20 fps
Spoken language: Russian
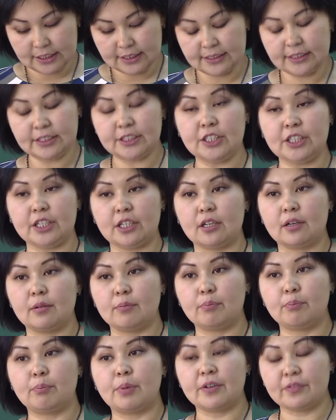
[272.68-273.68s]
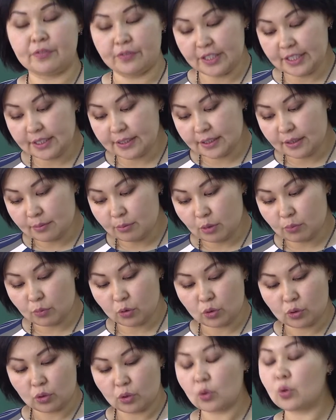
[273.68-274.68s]
из них, по-видимому,
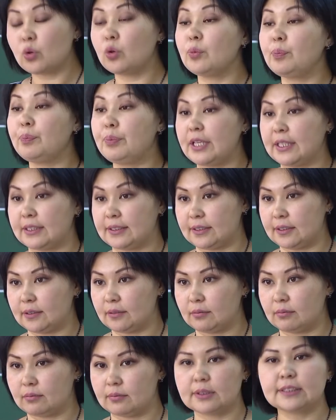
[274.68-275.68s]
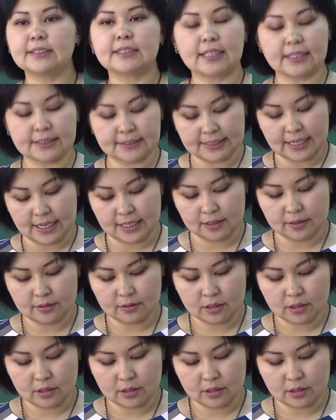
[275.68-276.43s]
купец, сказал,